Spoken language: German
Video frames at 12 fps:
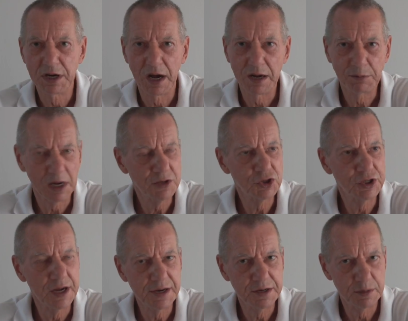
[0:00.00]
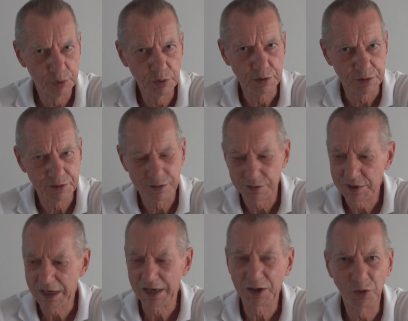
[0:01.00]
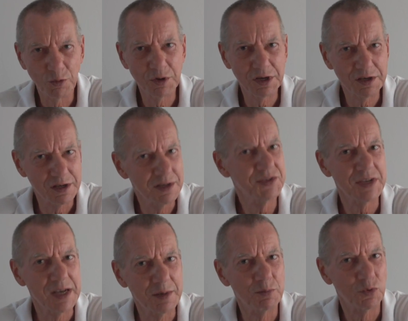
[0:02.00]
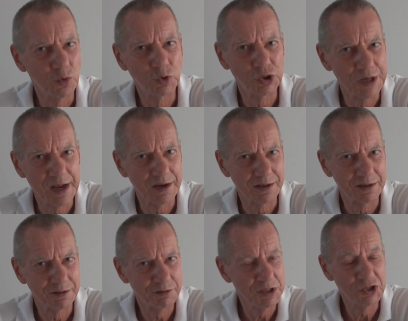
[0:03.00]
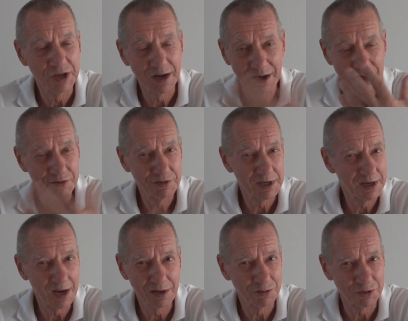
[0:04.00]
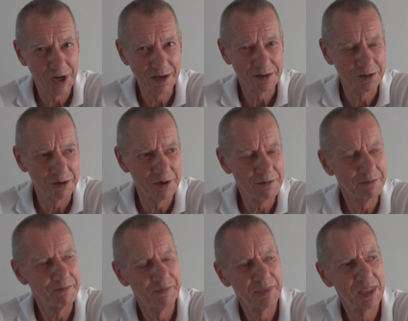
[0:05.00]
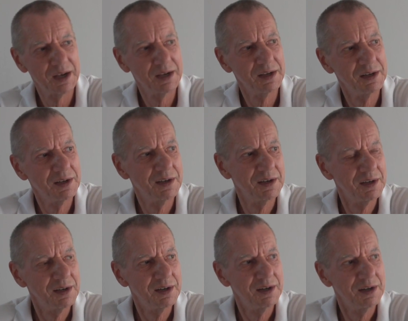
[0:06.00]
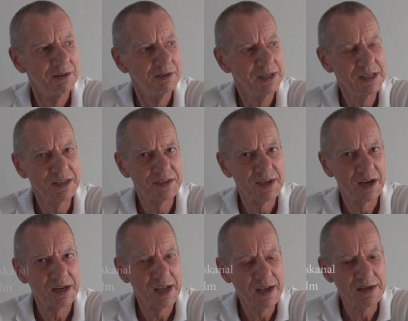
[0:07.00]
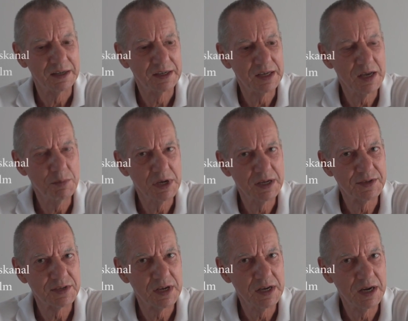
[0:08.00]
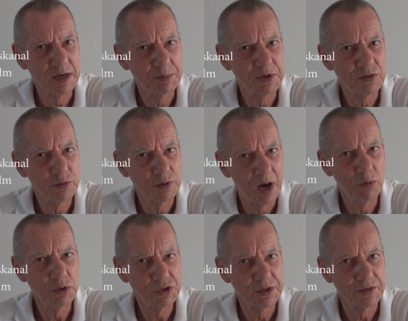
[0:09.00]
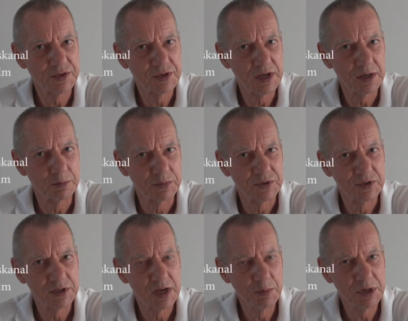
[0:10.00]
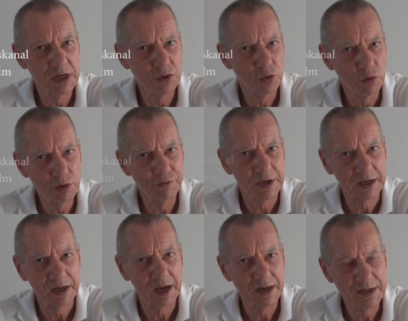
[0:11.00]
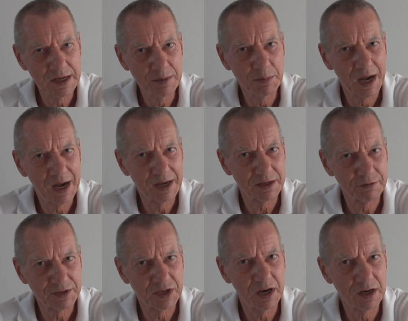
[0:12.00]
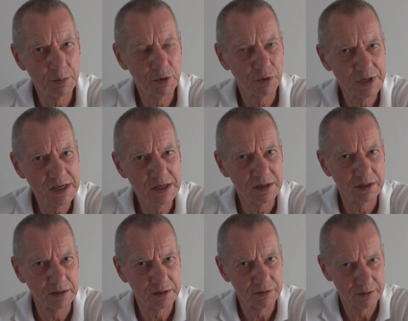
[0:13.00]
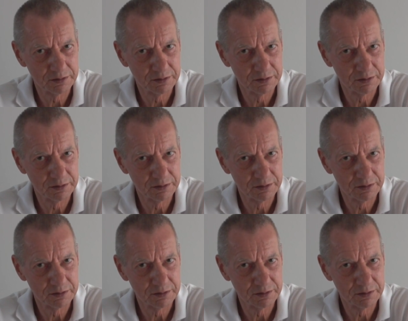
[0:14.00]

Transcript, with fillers: mit einem ganz schnellen Impuls, und die Elektronik, die ist eben so schnell, viel schneller als wir denken und schalten können, wenn die jetzt sagt, ey, ich gebe jetzt innerhalb des hydraulischen Systems, nehme ich den Druck weg an dem Rad, was gerade blockierend,